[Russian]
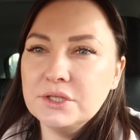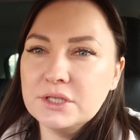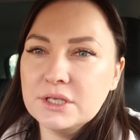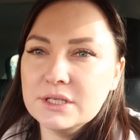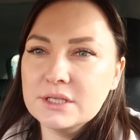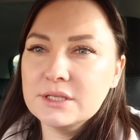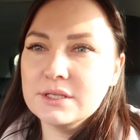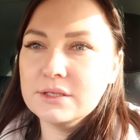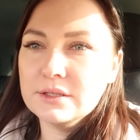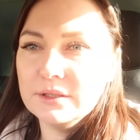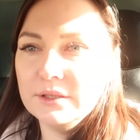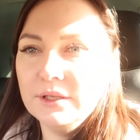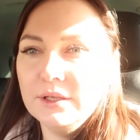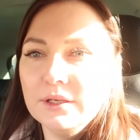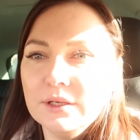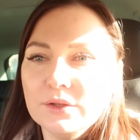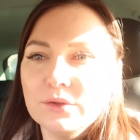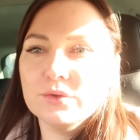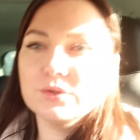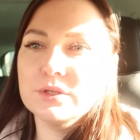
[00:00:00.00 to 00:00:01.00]
сейчас
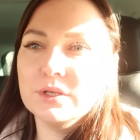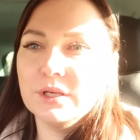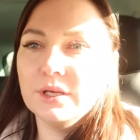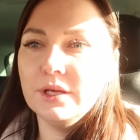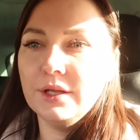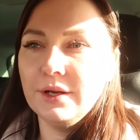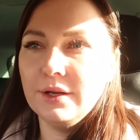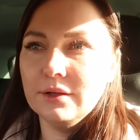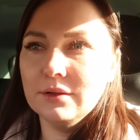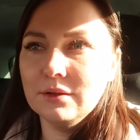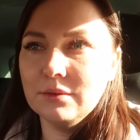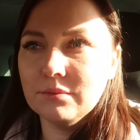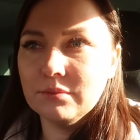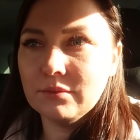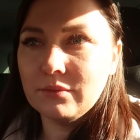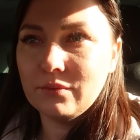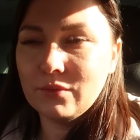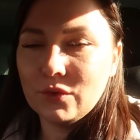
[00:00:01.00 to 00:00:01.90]
еду за Кириллом.